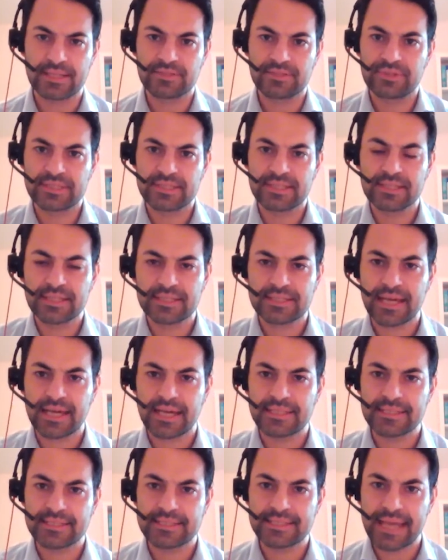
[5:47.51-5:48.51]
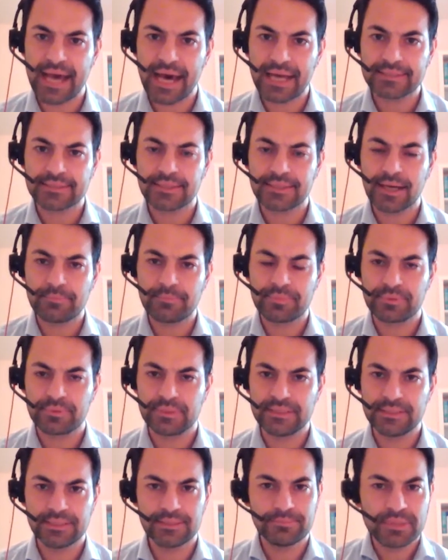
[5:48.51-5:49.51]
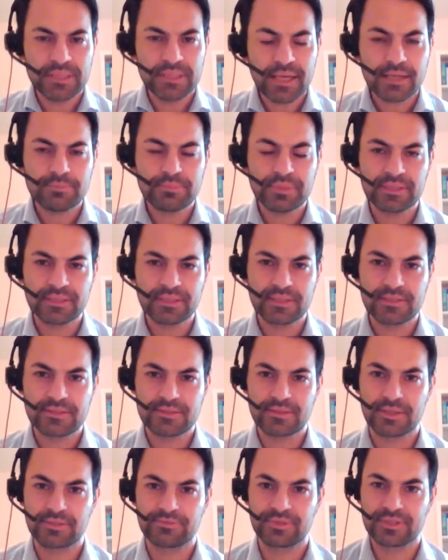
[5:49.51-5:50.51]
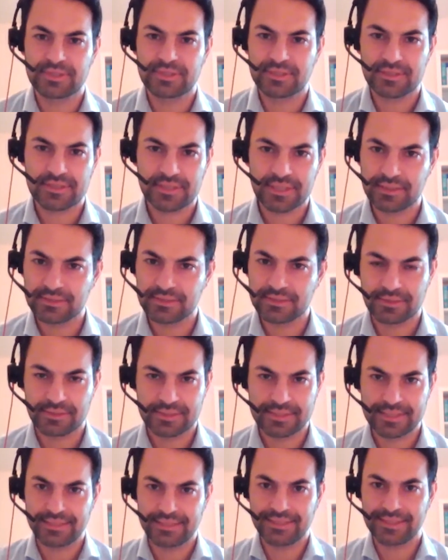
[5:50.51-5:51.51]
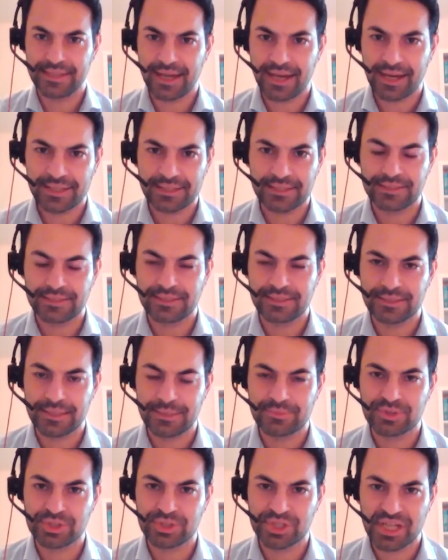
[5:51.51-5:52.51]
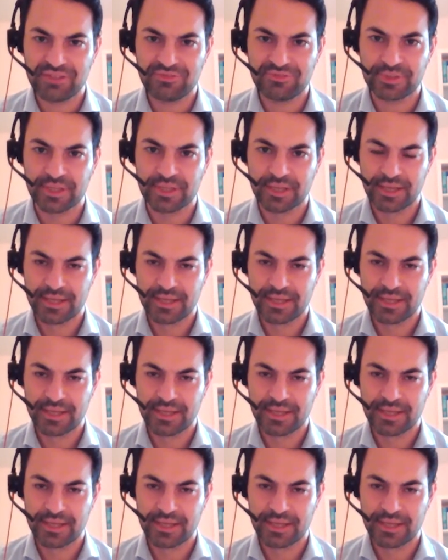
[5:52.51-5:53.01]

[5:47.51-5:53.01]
Also wir sind jetzt kein Start-up-ETP-Anbieter, sondern wir sind seit zig Jahren in, in dem Geschäft,